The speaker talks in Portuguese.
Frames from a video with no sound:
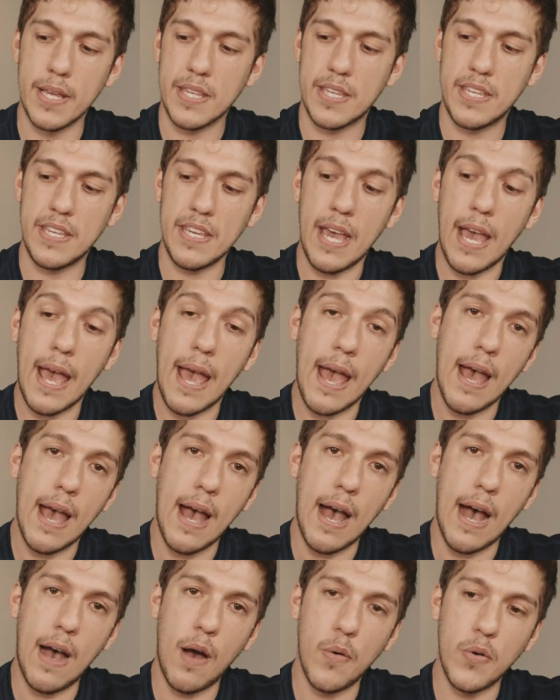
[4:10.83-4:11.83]
que
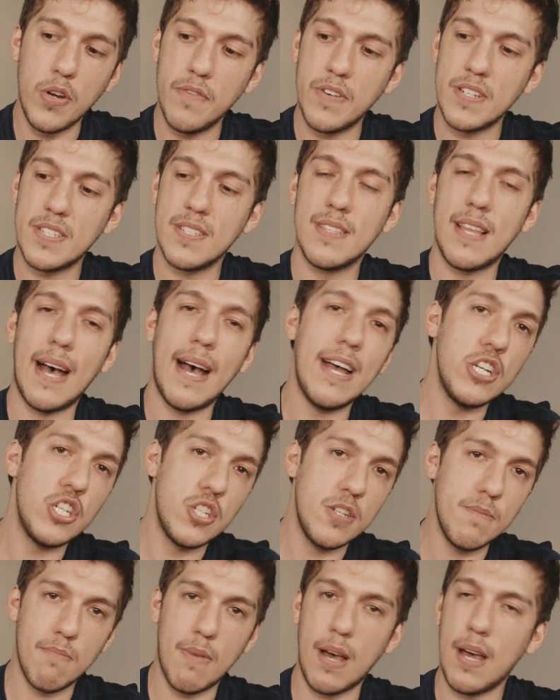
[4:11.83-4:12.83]
é a
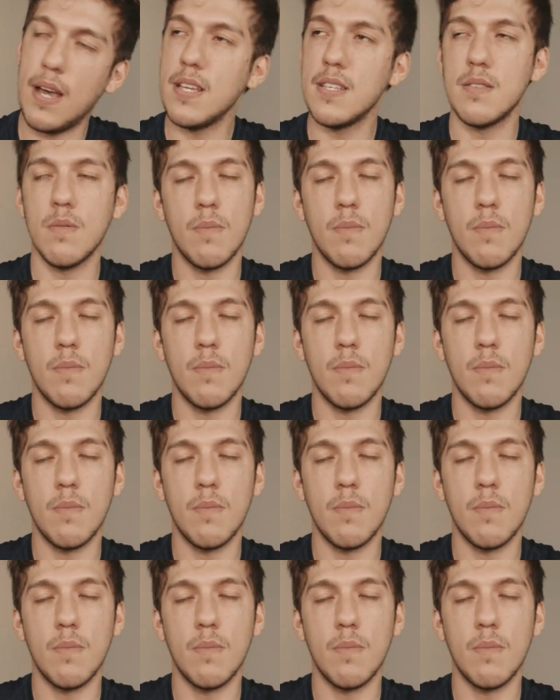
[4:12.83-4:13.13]
universidade mais,